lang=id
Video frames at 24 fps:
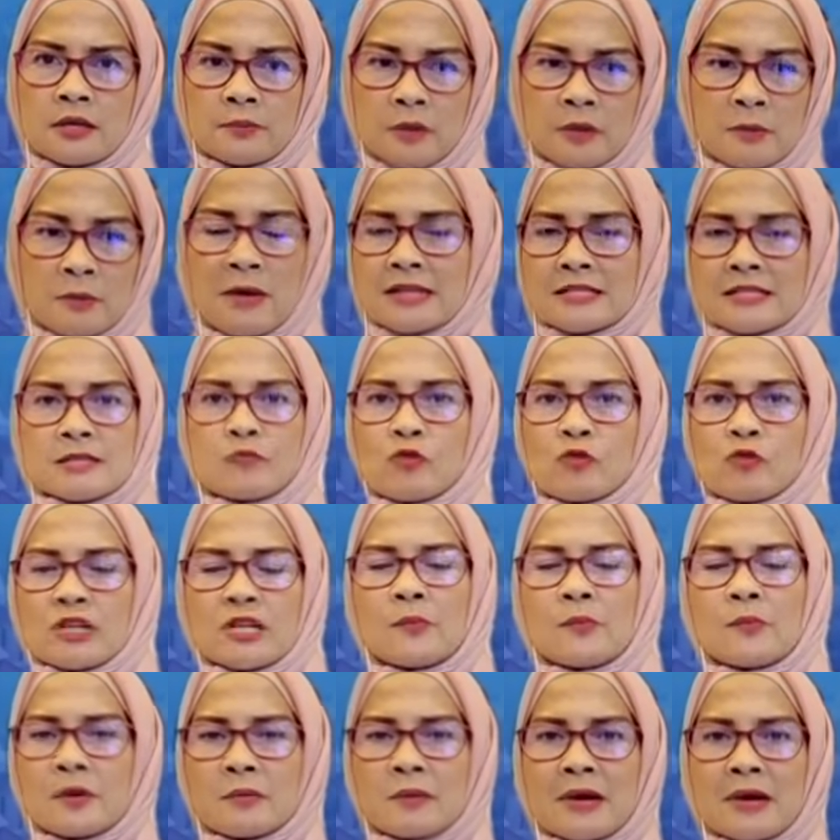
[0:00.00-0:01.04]
uh, berbas
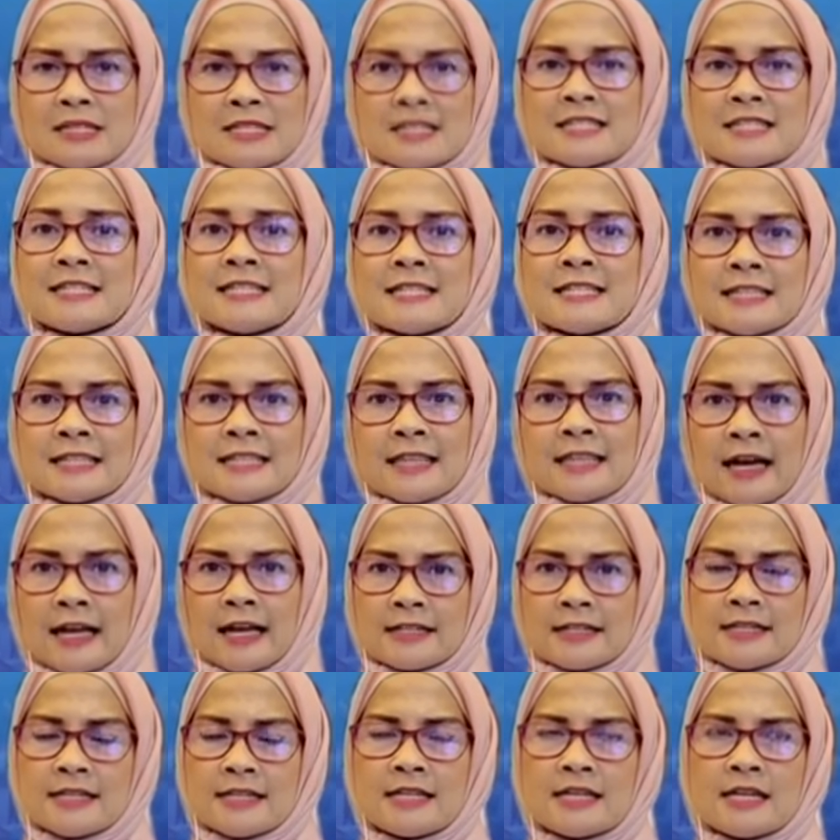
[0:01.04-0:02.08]
semuanya berbasis
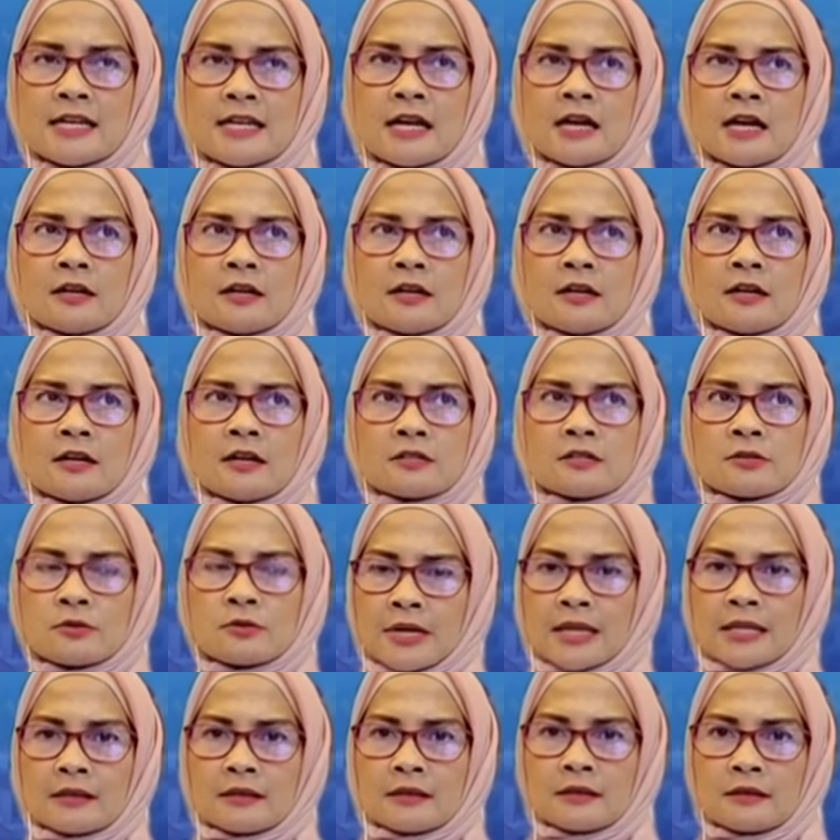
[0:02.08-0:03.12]
digital. Jadi yeah. surat
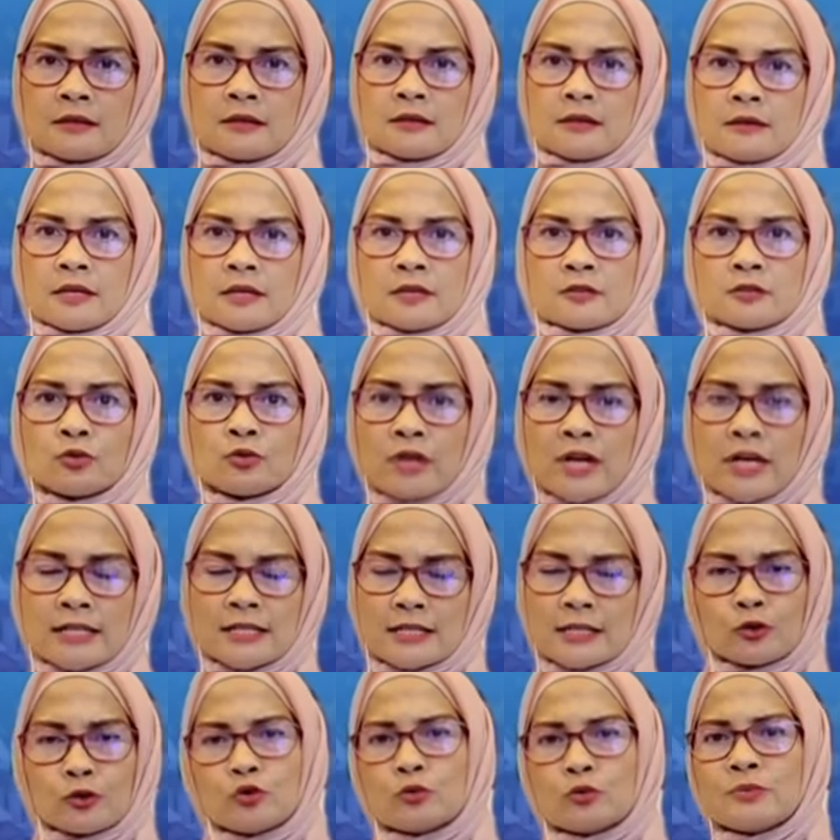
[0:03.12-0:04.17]
uh,
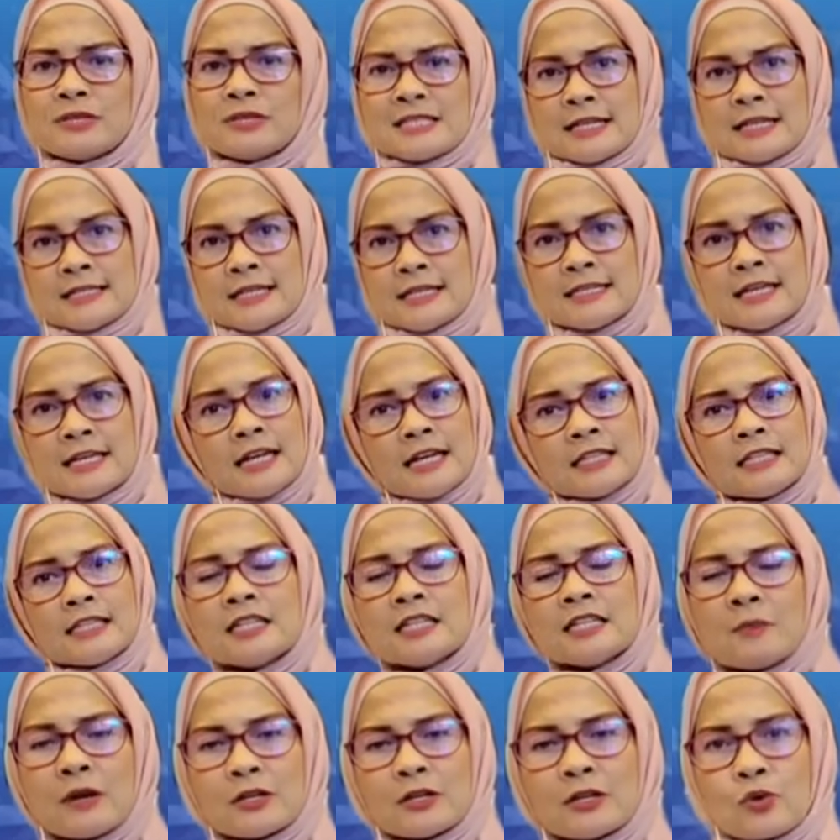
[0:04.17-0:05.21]
itu bisa saja nanti
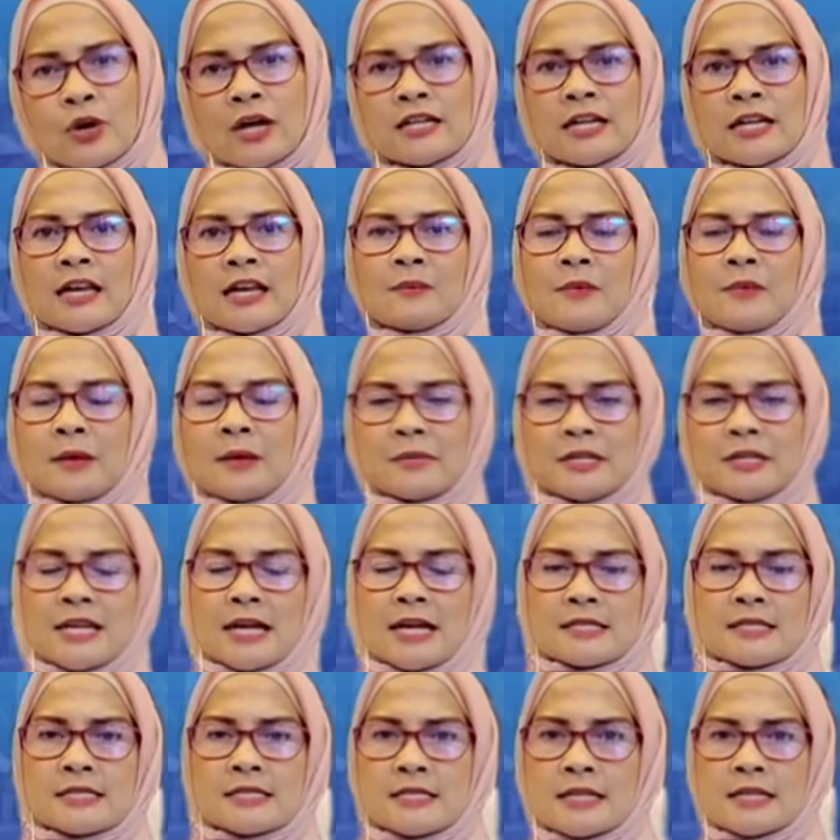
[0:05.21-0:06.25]
dimasukkan dalam
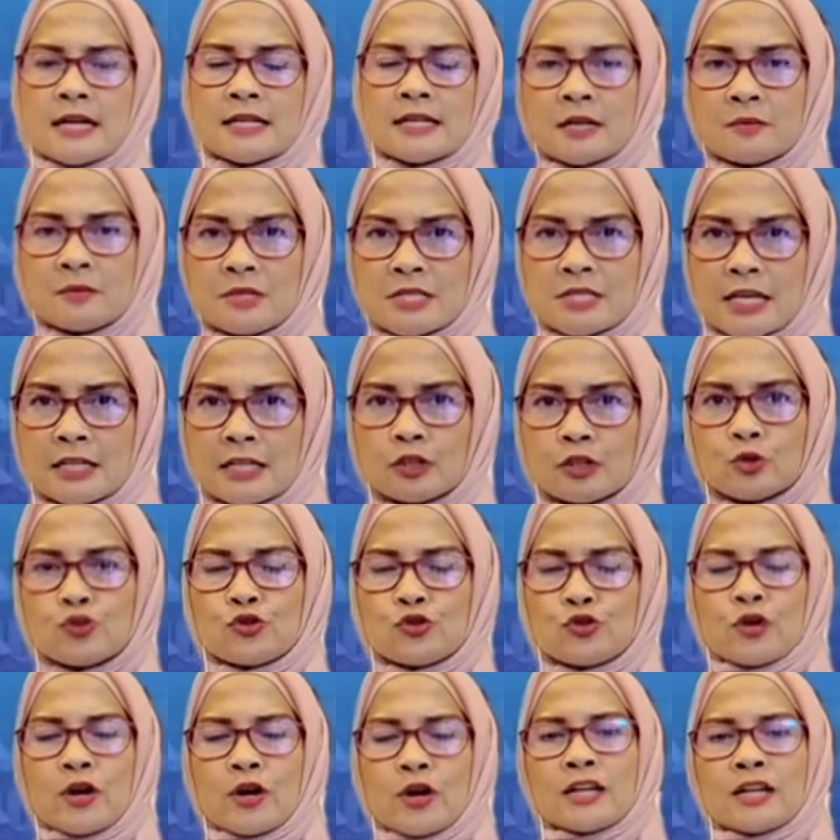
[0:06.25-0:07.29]
aplikasinya dan bisa
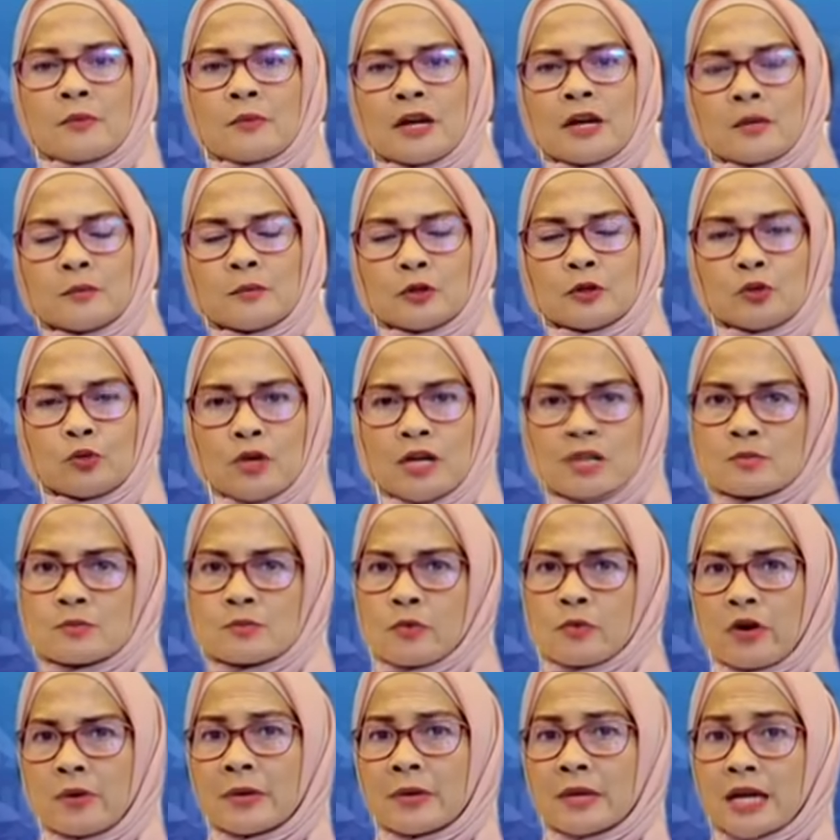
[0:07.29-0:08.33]
ditunjukkan kepada petugas
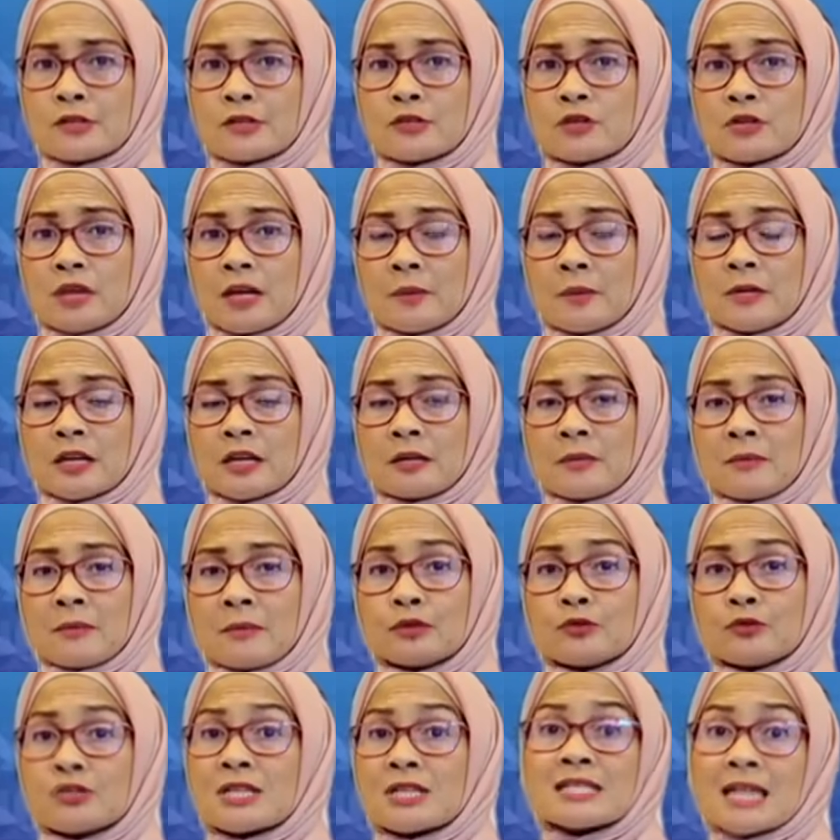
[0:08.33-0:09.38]
bahwa mereka sudah menerima
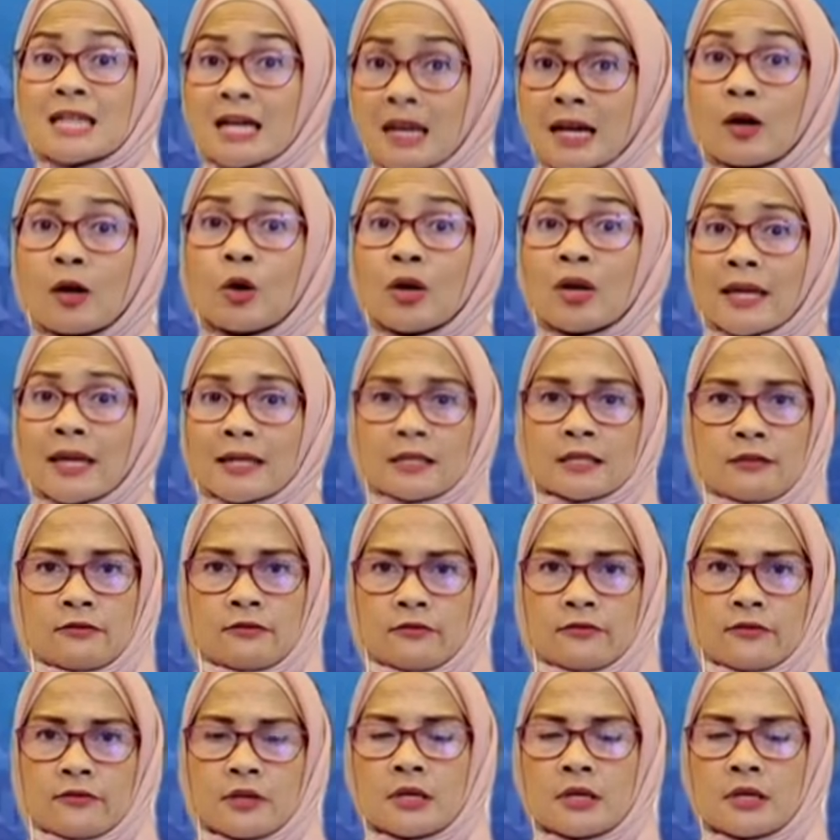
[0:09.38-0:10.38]
itu secara kolektif.